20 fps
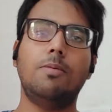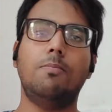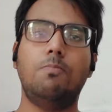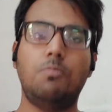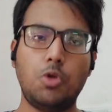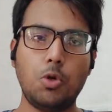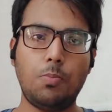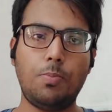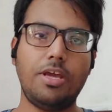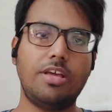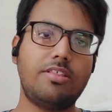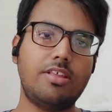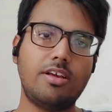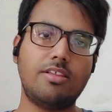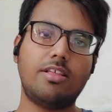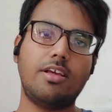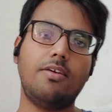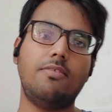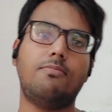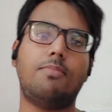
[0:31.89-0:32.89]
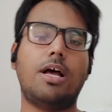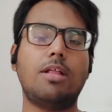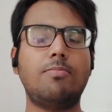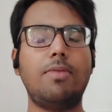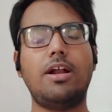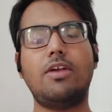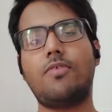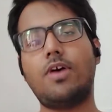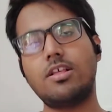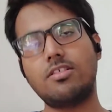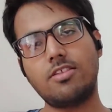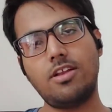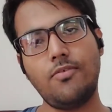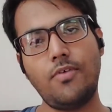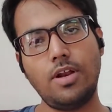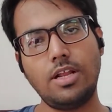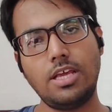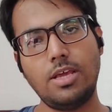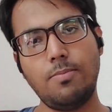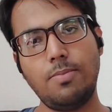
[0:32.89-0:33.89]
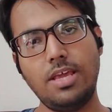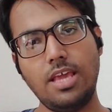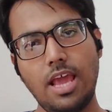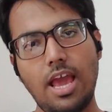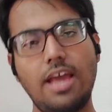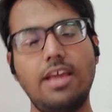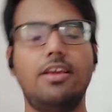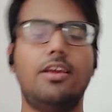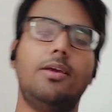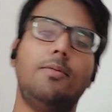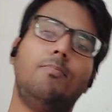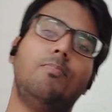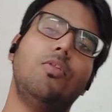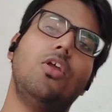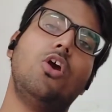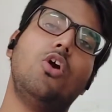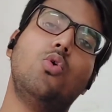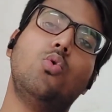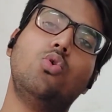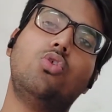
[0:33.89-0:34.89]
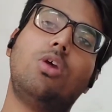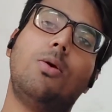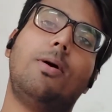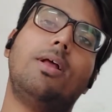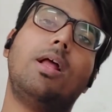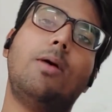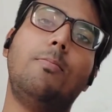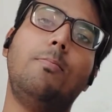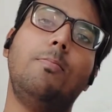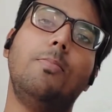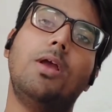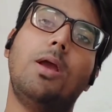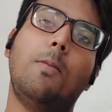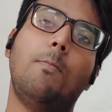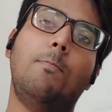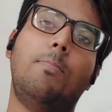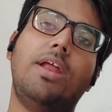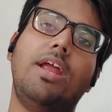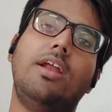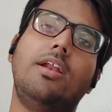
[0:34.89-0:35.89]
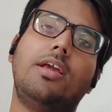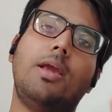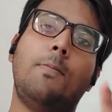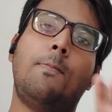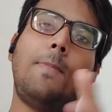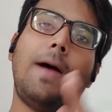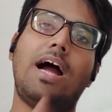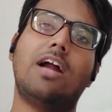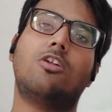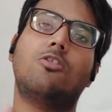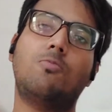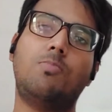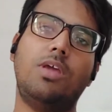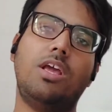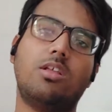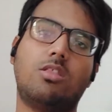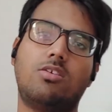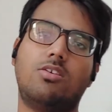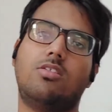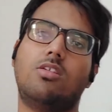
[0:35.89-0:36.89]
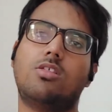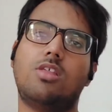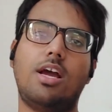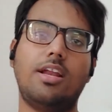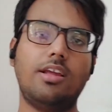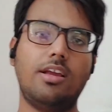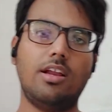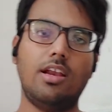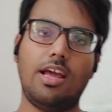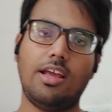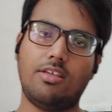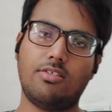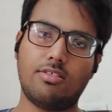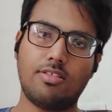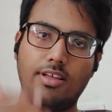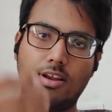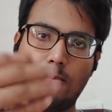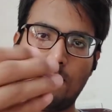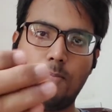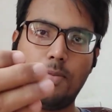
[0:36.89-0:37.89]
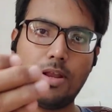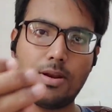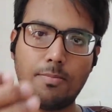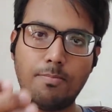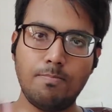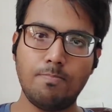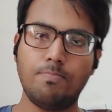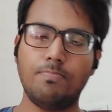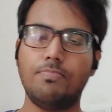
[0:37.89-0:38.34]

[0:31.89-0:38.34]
जो बेसिक्स हैं बाद में एडवांस लेवल की भी आएंगी उसके बाद हम ब्रेन के पार्ट्स भी अच्छे से जानेंगे लाइक सेरेब्रम